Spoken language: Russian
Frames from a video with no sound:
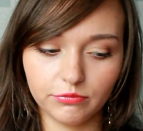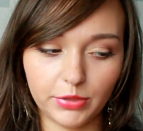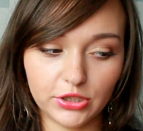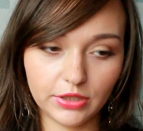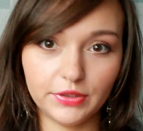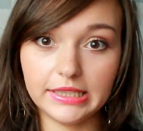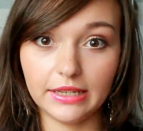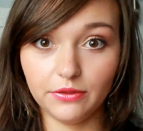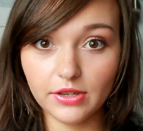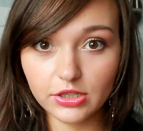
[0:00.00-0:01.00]
почти
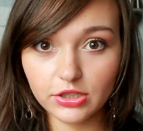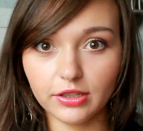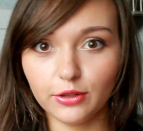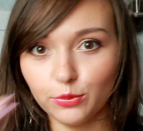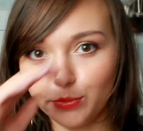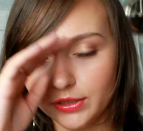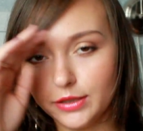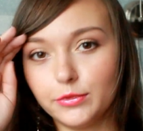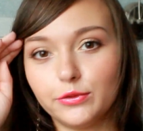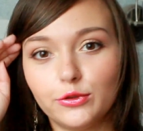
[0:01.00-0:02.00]
все вещи я купила
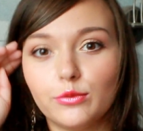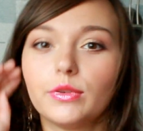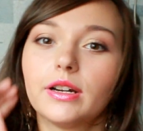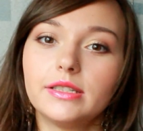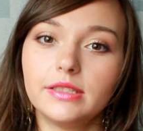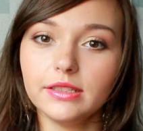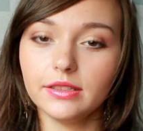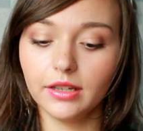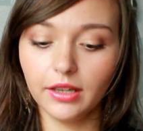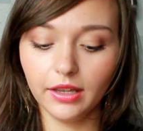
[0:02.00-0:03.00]
именно в том магазине.
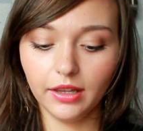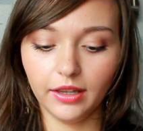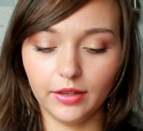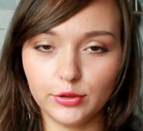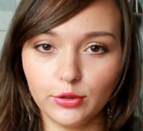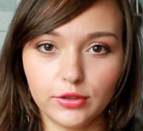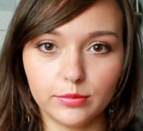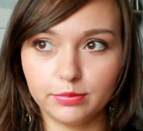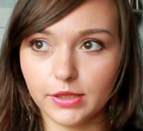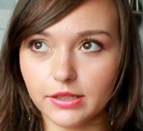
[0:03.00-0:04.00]
И все это
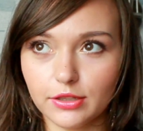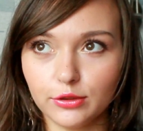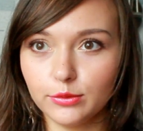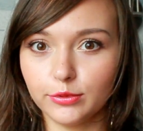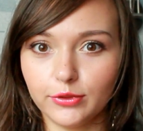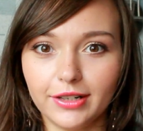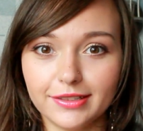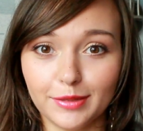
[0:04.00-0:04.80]
произошло буквально